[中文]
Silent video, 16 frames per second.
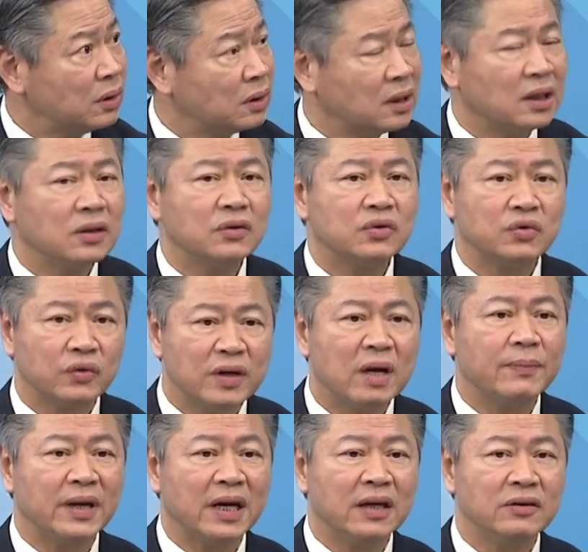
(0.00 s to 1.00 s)
它的储量
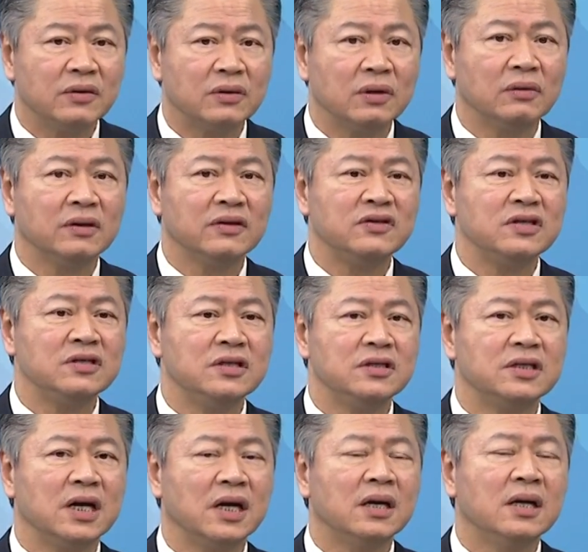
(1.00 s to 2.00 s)
本来就够的情形
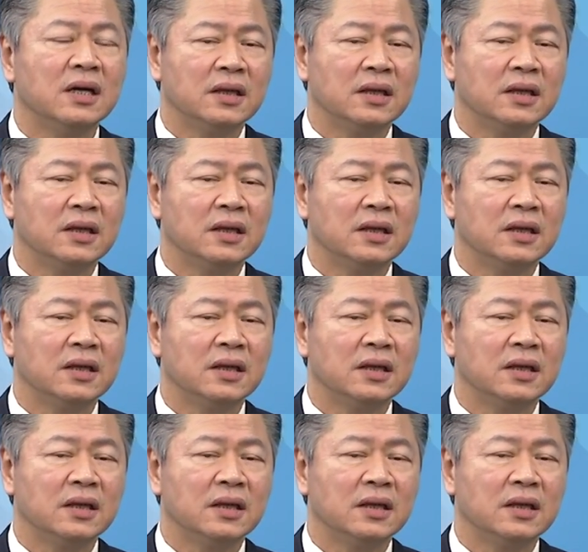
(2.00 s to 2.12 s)
下，